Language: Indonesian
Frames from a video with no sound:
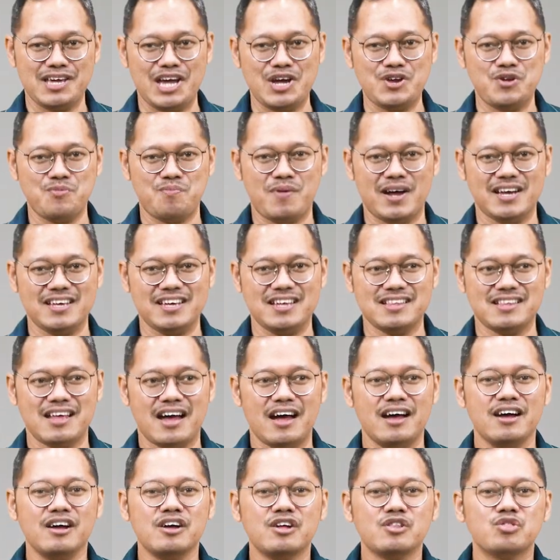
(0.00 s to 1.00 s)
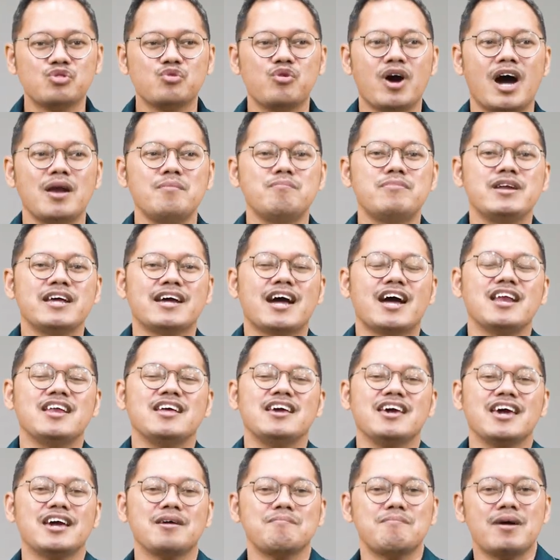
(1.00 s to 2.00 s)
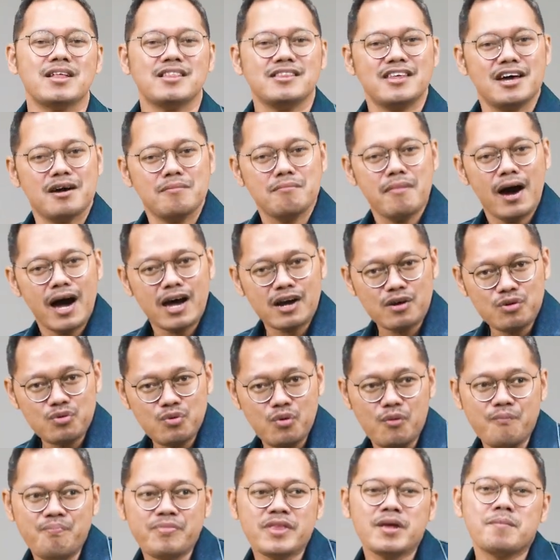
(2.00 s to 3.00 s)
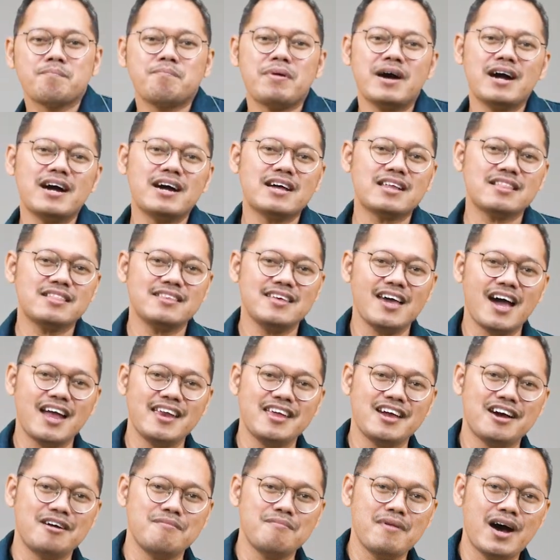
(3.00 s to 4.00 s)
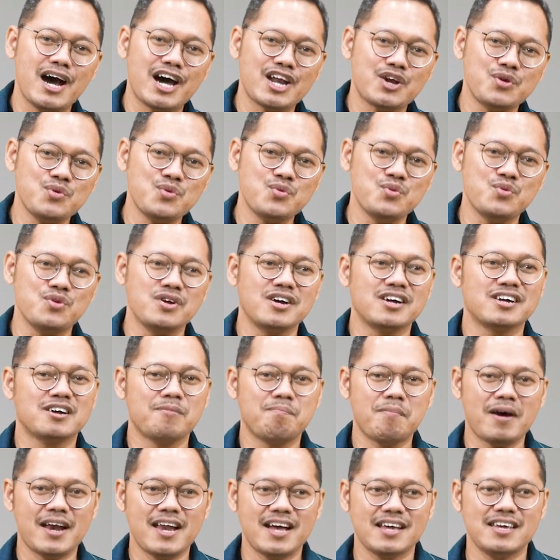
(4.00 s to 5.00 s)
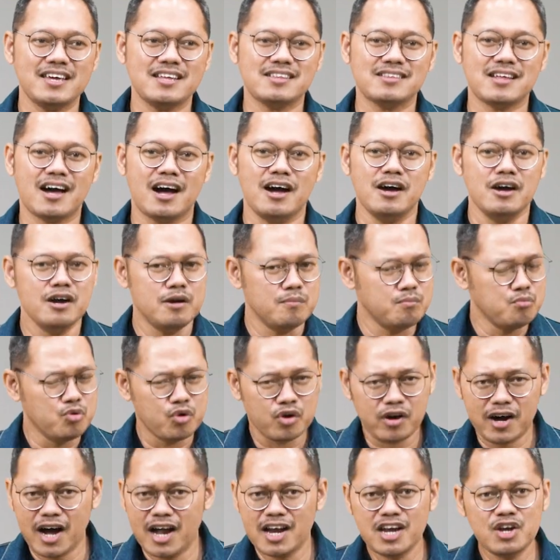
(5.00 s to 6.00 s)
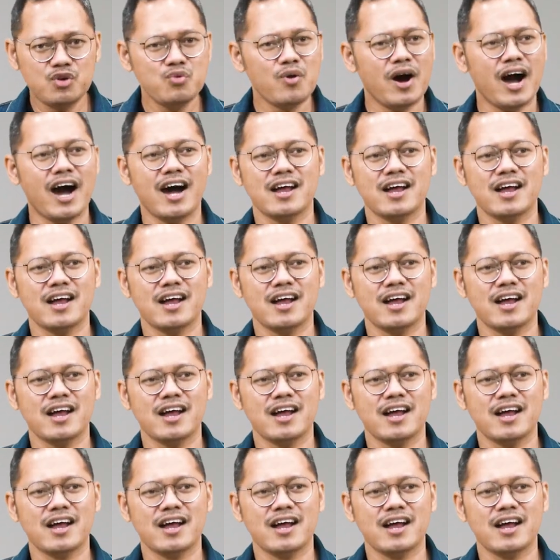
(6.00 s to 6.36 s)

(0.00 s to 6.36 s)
kehidupan kita. Tuhan berikan hikmat yang baru, pengertian yang baru kepada kita. Bukan dua